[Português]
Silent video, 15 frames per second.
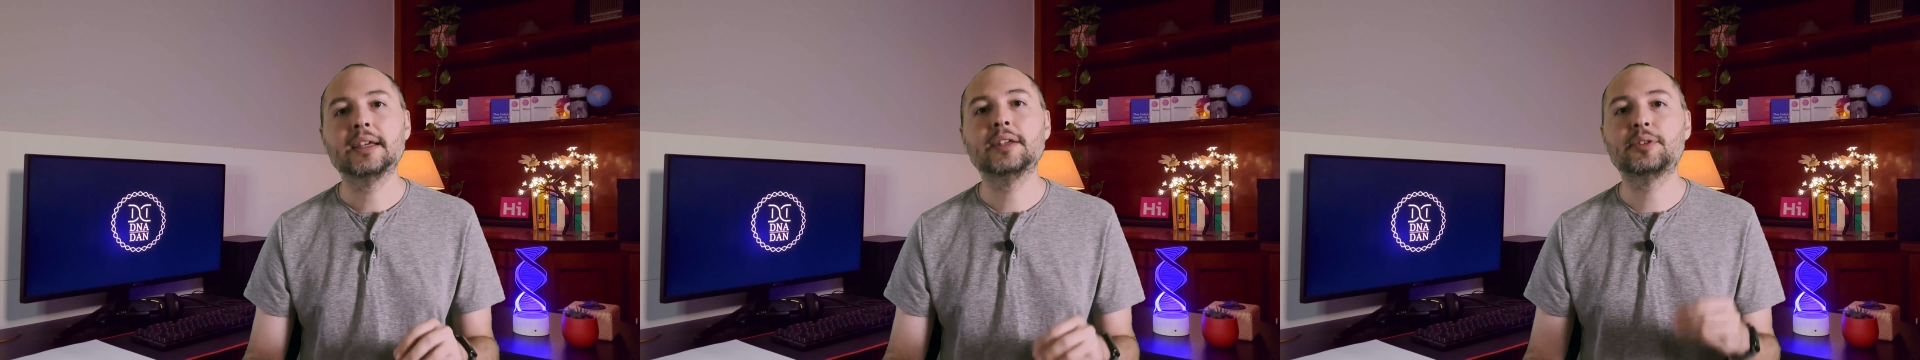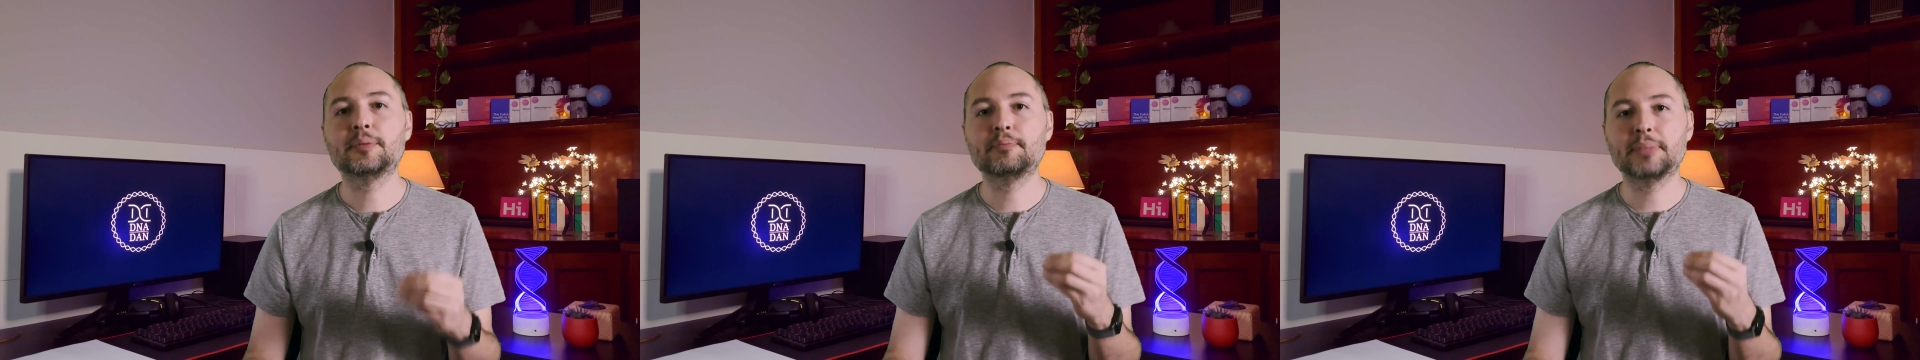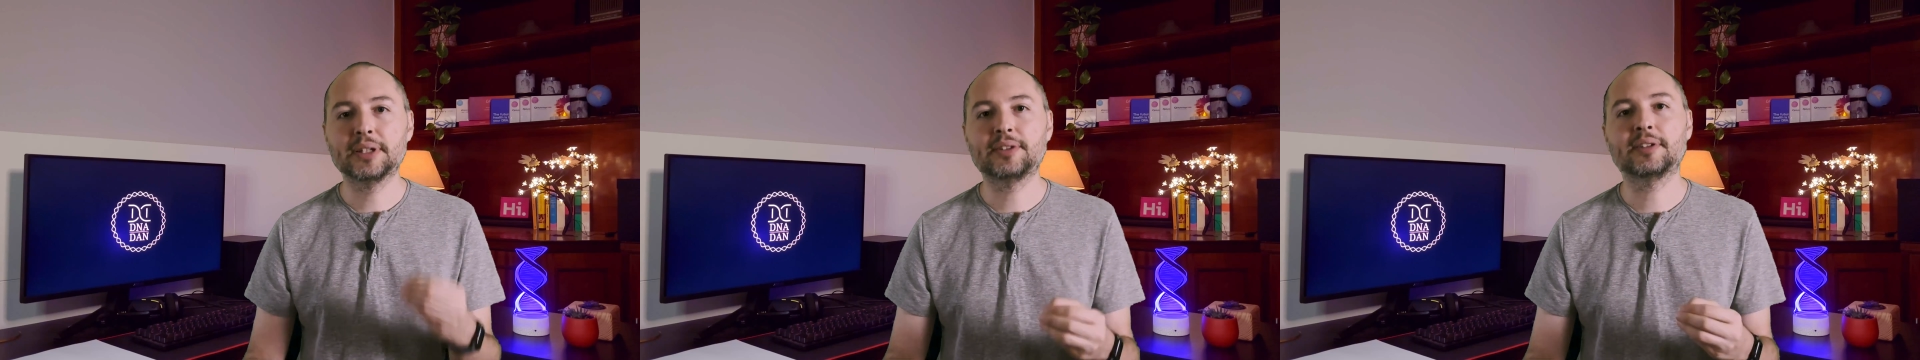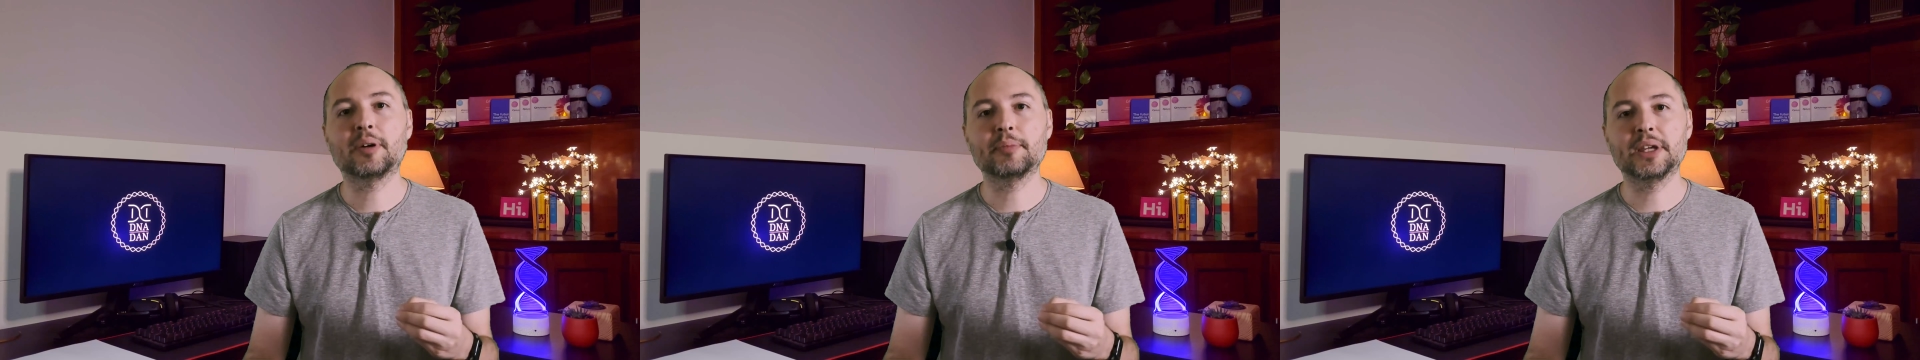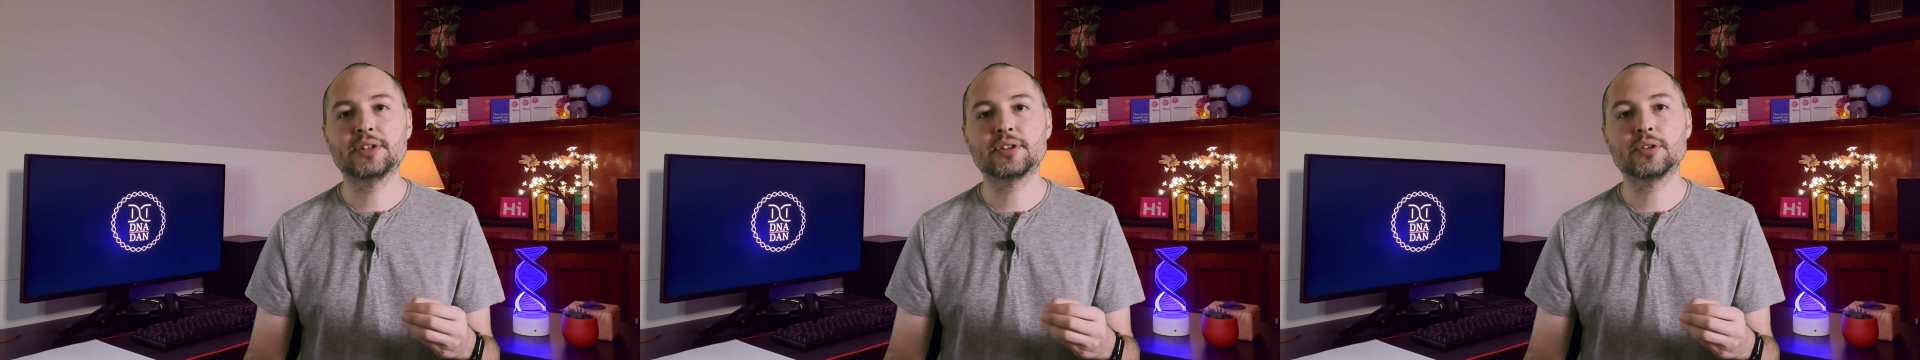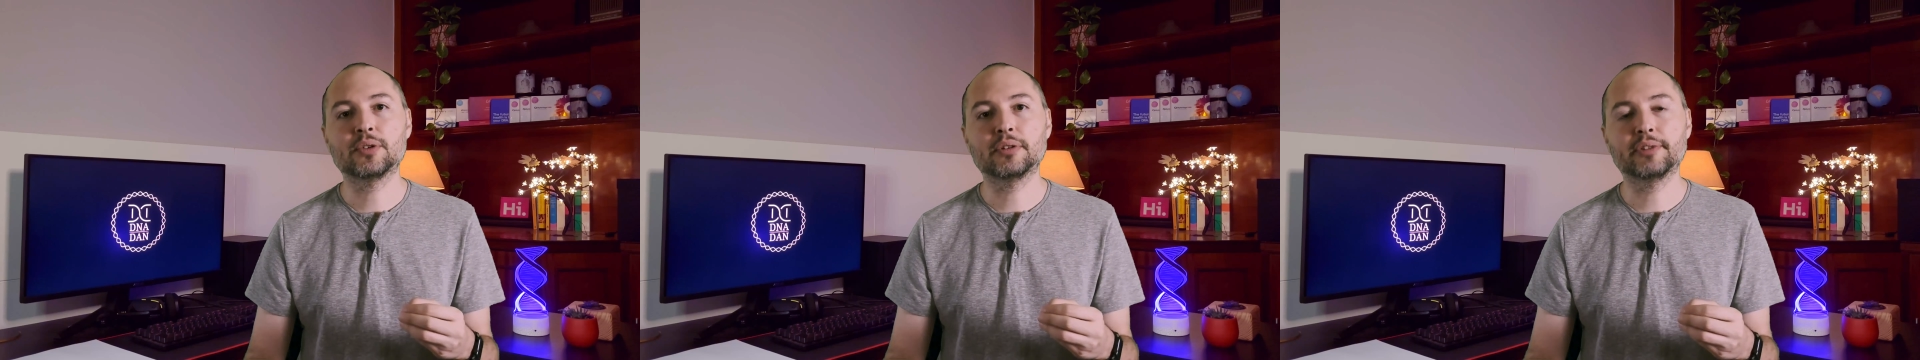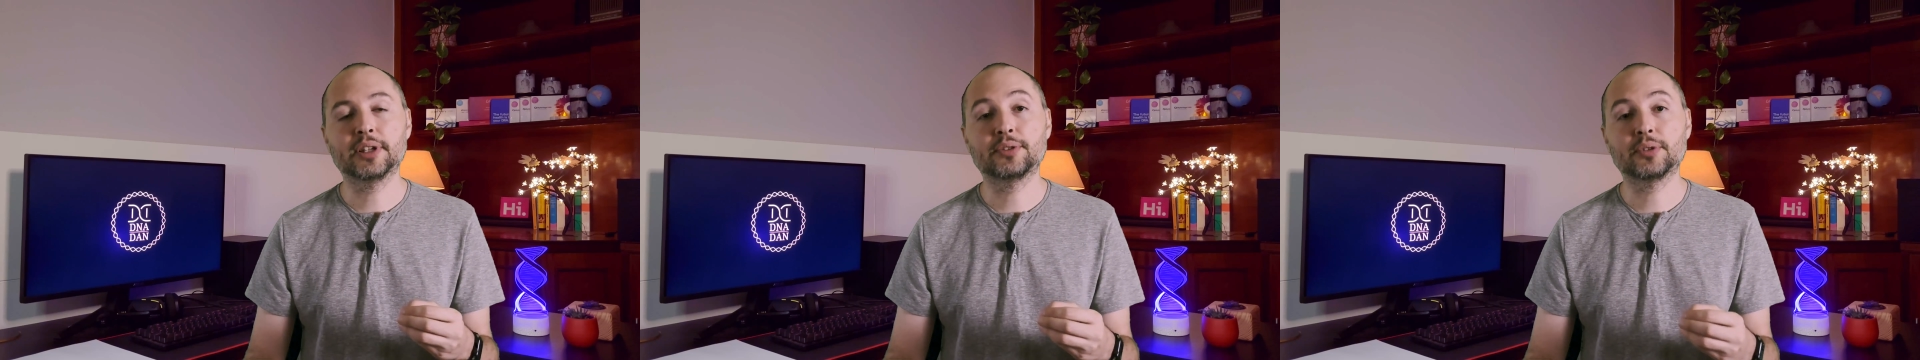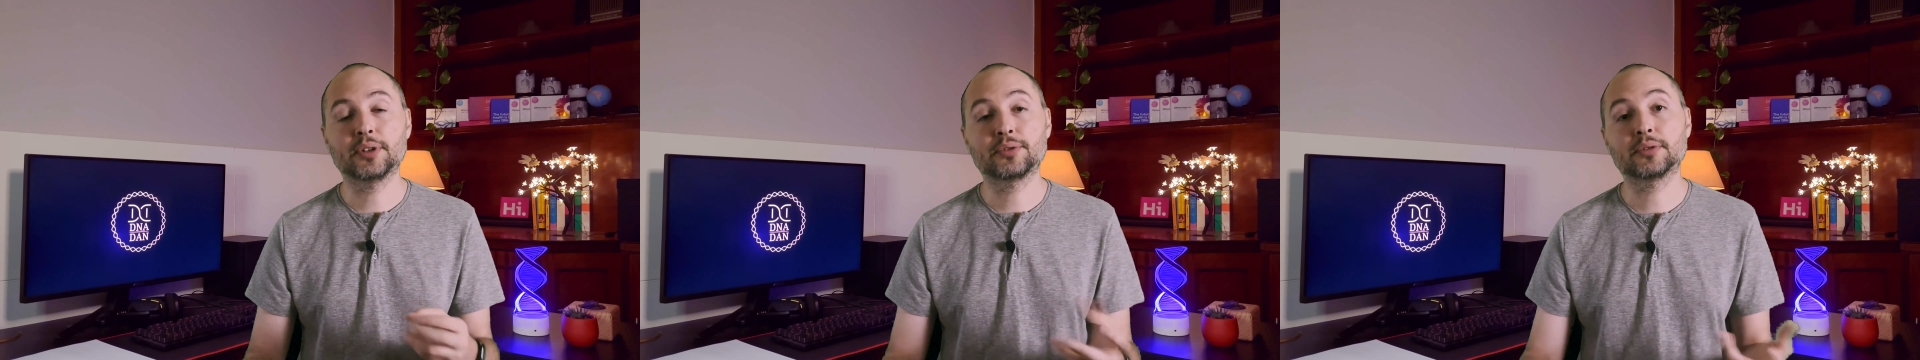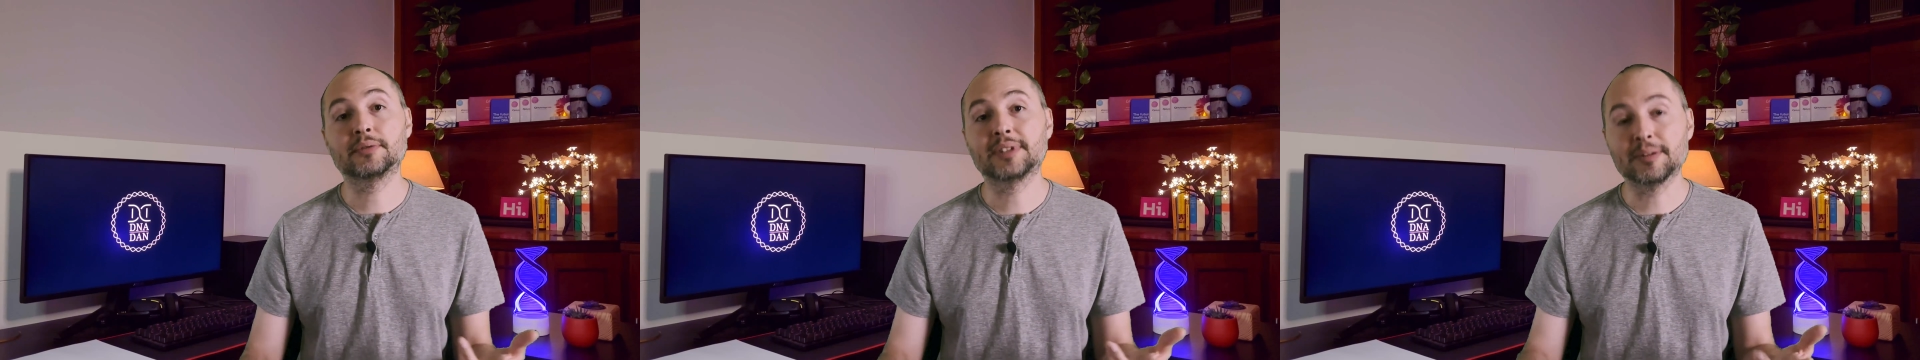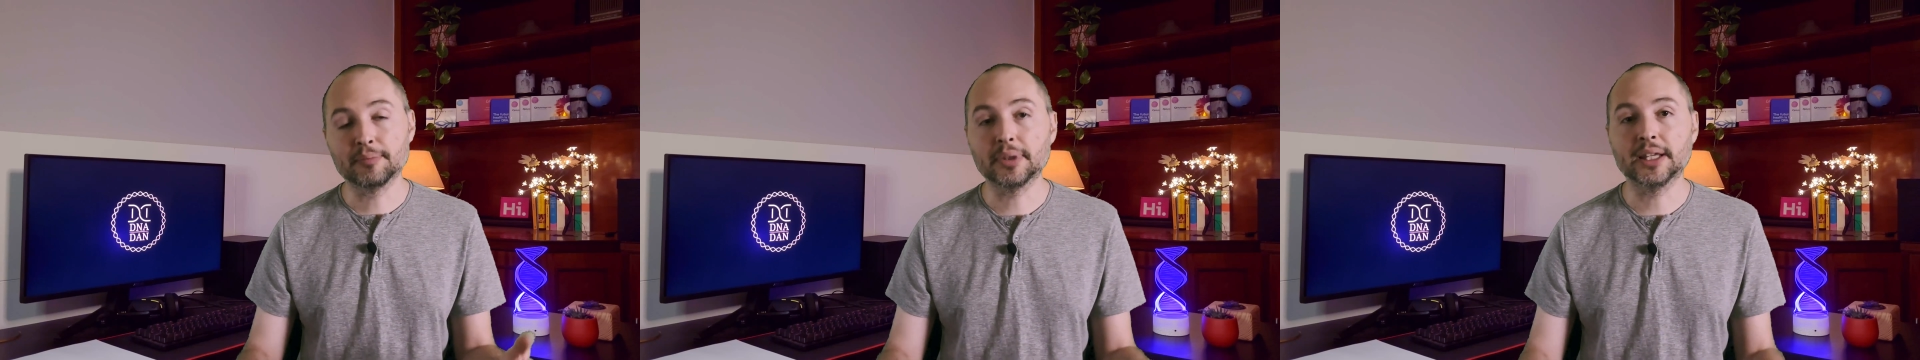especialmente em conversões
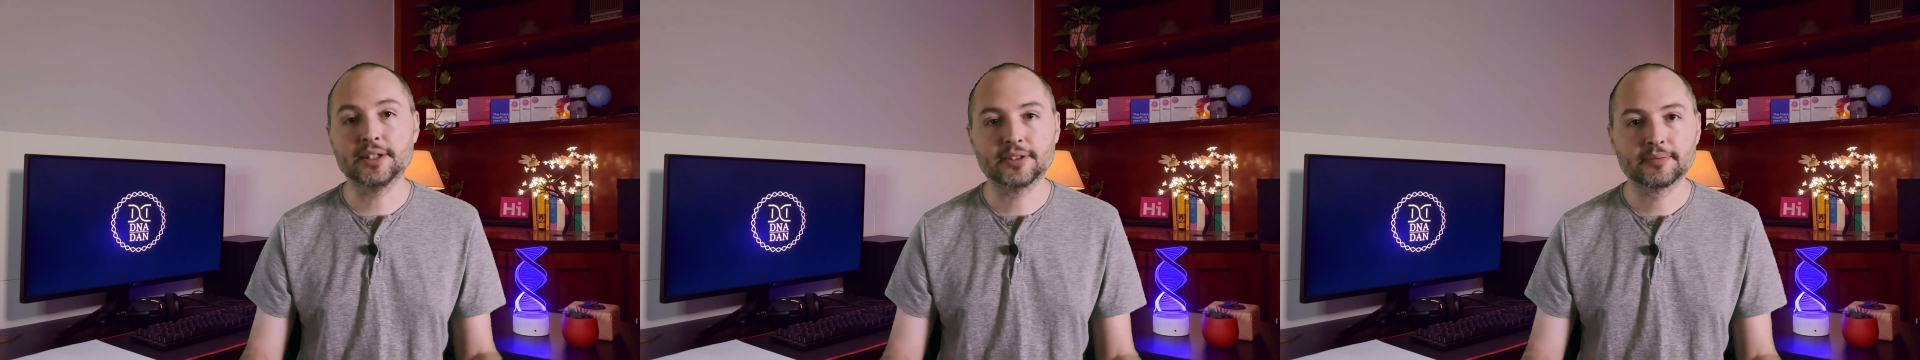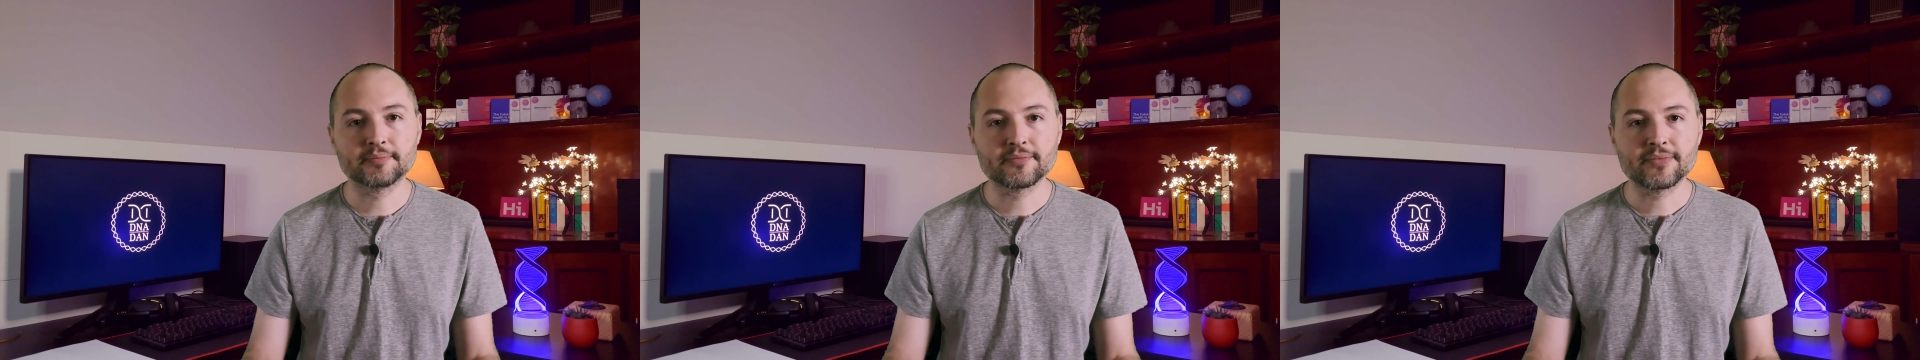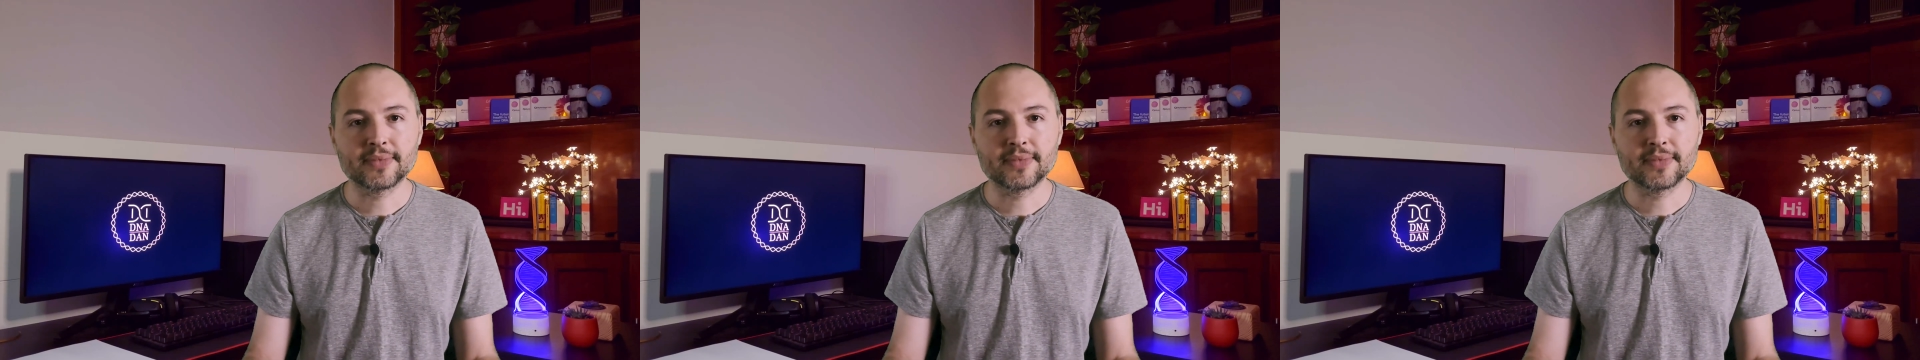com template.